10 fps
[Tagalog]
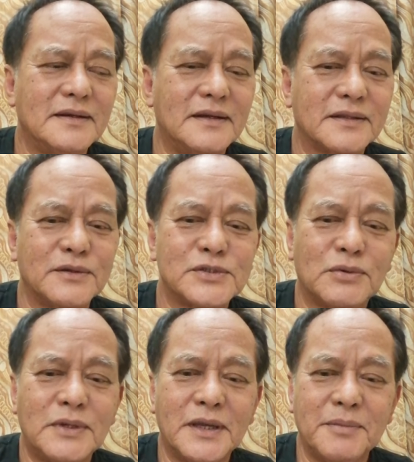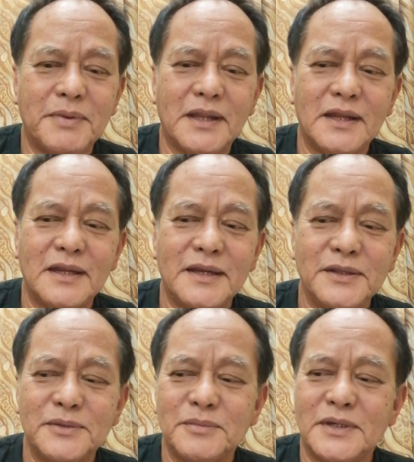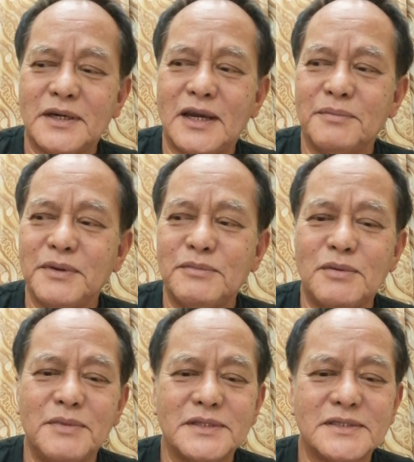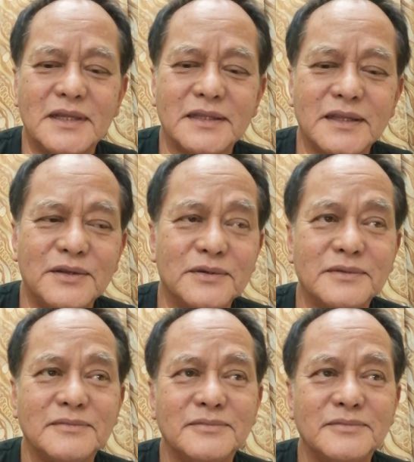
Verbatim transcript: At gusto ko lang ipaalala yung mga happy moments natin noon.